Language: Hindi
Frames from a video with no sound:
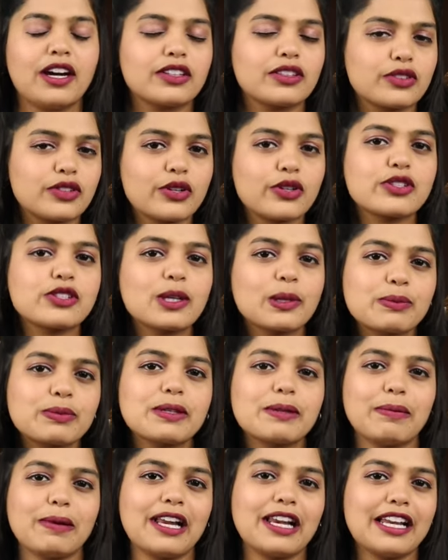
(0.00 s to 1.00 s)
तो देखो
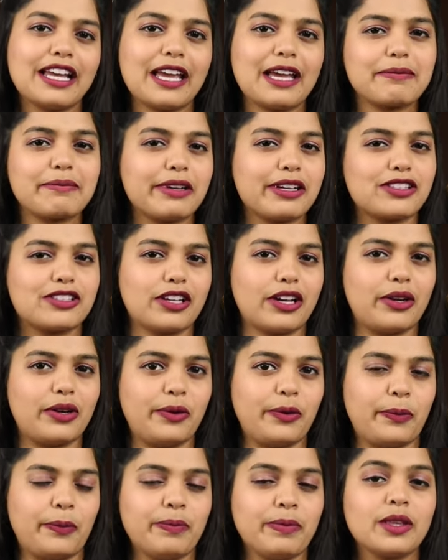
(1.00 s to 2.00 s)
सबसे पहले एक बात जान
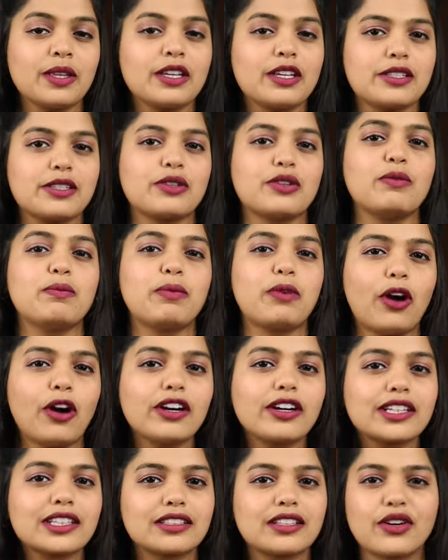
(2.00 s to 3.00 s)
लो किसी को
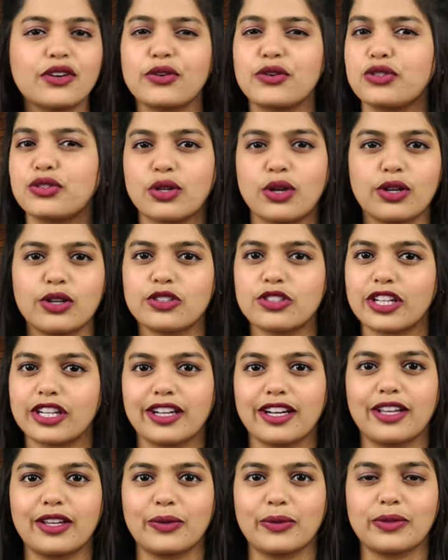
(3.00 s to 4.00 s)
ब्लॉक करना कोई
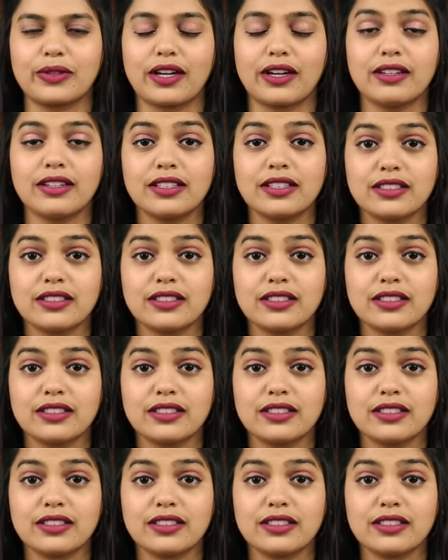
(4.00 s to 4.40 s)
सॉल्यूशन नहीं होता